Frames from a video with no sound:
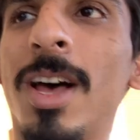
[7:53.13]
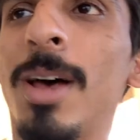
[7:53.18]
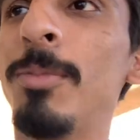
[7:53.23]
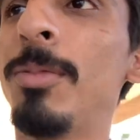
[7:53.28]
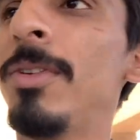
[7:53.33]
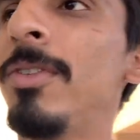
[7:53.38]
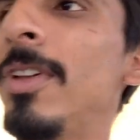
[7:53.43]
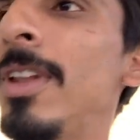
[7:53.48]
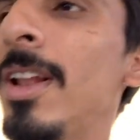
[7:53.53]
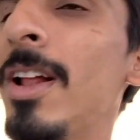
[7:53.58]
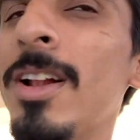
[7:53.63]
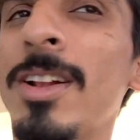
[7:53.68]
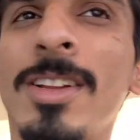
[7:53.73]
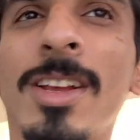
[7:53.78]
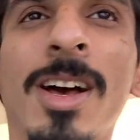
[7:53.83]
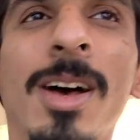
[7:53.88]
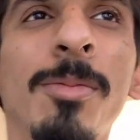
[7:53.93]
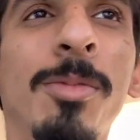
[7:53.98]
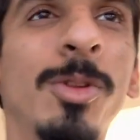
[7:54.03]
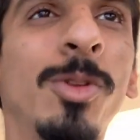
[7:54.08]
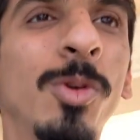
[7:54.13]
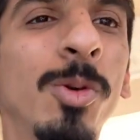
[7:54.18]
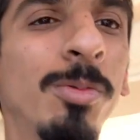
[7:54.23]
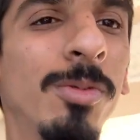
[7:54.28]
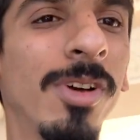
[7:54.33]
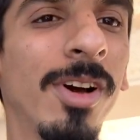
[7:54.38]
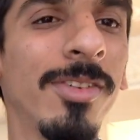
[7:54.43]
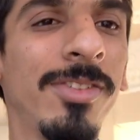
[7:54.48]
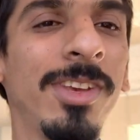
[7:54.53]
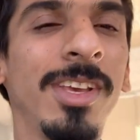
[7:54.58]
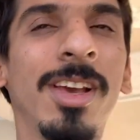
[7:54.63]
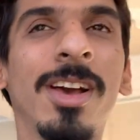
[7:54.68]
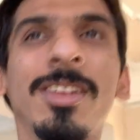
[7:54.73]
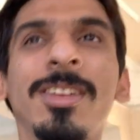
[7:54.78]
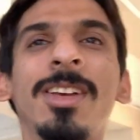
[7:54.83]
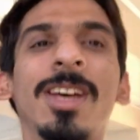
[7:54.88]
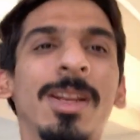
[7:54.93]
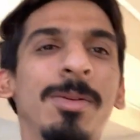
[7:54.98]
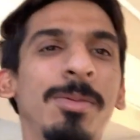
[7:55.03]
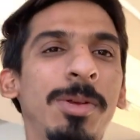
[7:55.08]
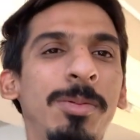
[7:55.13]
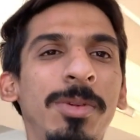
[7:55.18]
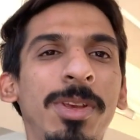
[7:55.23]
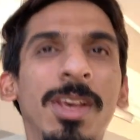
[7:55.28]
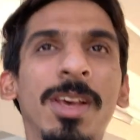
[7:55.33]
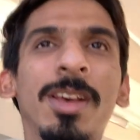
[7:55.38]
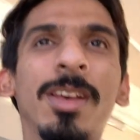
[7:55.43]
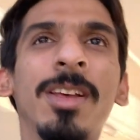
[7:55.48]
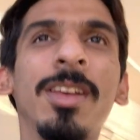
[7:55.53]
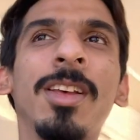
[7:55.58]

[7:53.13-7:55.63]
अभी फ़िलहाल यहाँ पे धूप काफ़ी है आज गर्मी भी है